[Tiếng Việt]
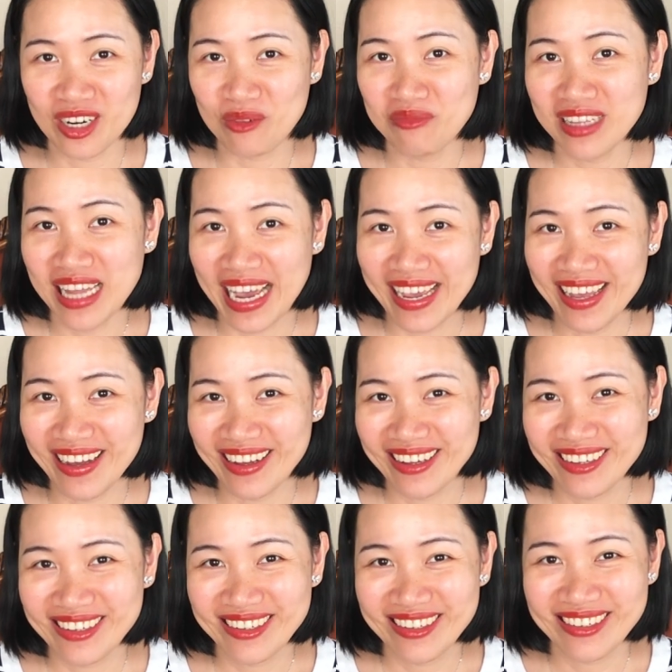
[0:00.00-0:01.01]
cho không có thấy ha
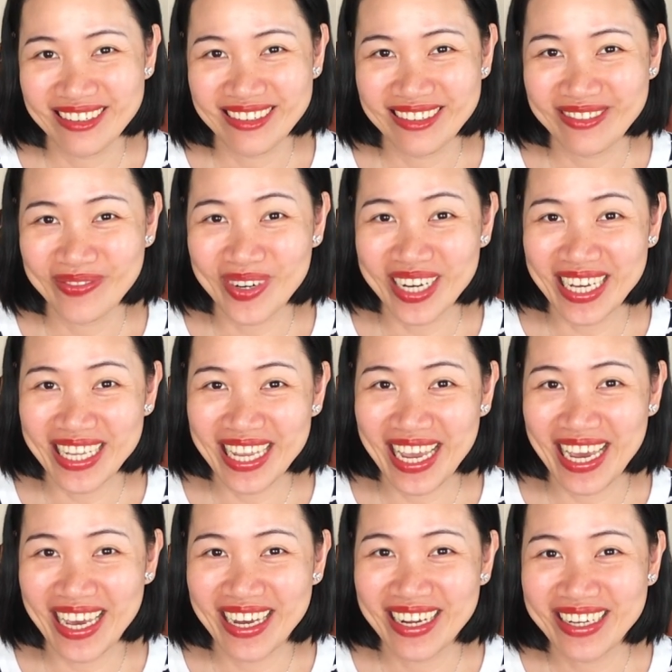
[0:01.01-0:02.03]
mời cả
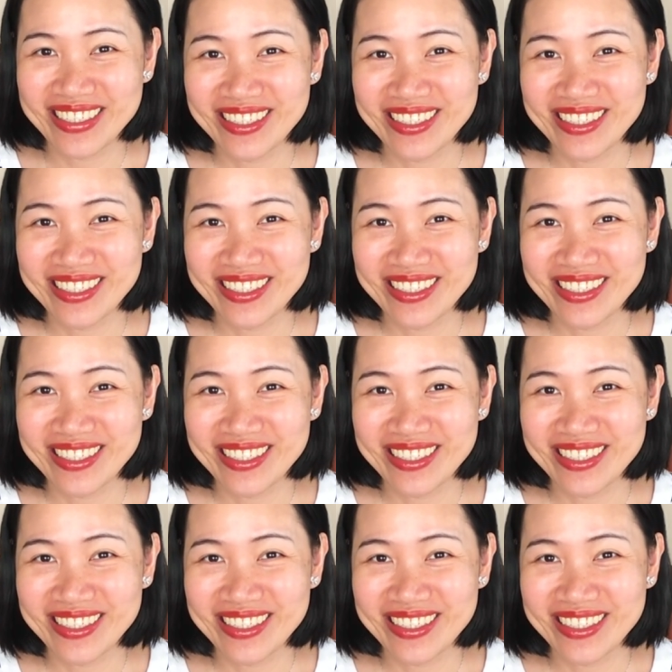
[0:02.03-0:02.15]
nhà